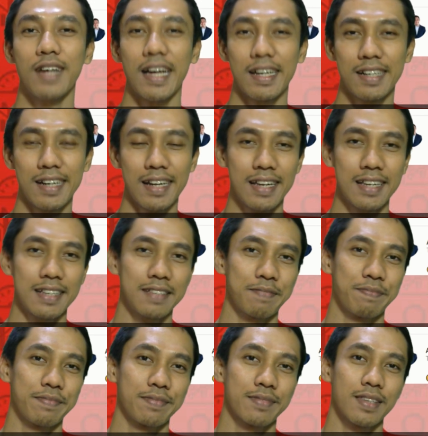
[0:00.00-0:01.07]
ada
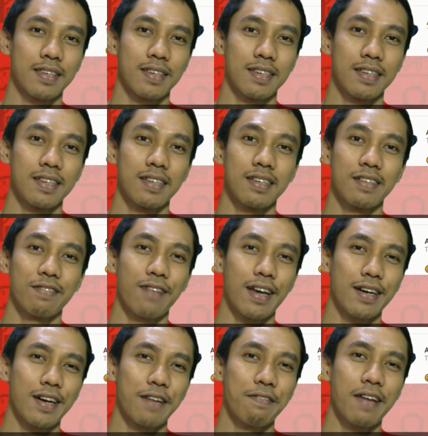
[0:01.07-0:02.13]

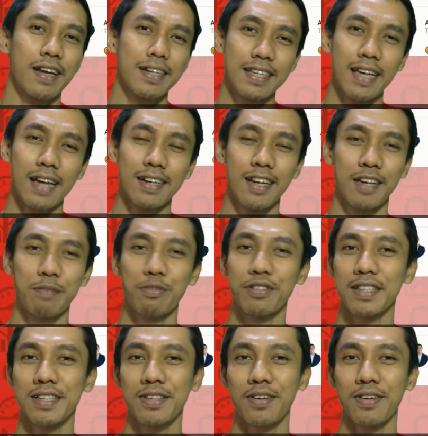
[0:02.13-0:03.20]
warna-warni, ada
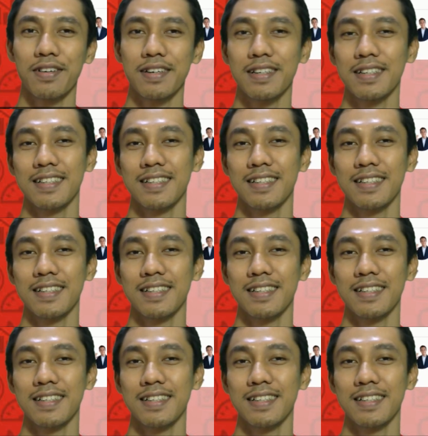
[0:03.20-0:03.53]
emoticon.